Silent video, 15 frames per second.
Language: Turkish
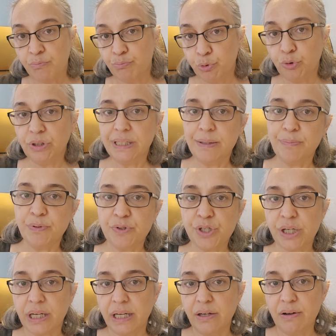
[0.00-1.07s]
Burada
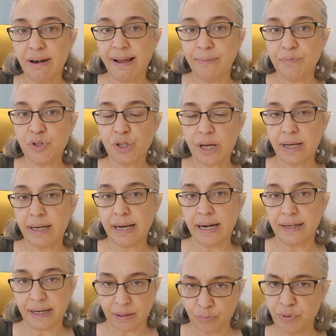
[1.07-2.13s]
yapılacak en önemli
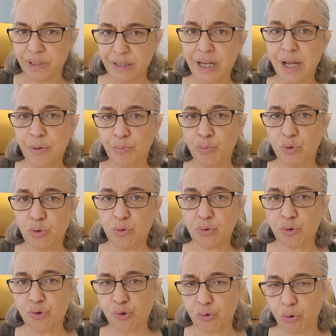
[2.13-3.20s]
şeylerden biri büyük
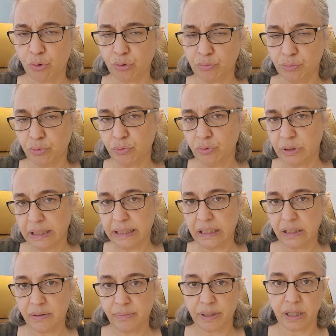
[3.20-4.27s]
küçük oğlum bunu
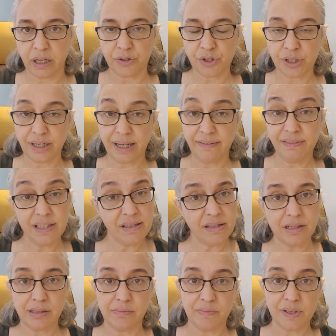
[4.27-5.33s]
denedi birkaç kere. Evde
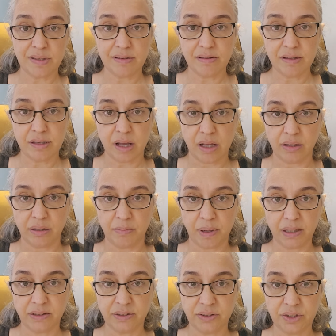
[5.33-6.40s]
sıkılmasını
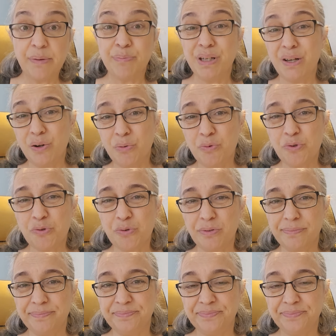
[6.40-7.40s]
sağlamaktır. Biliyor musun?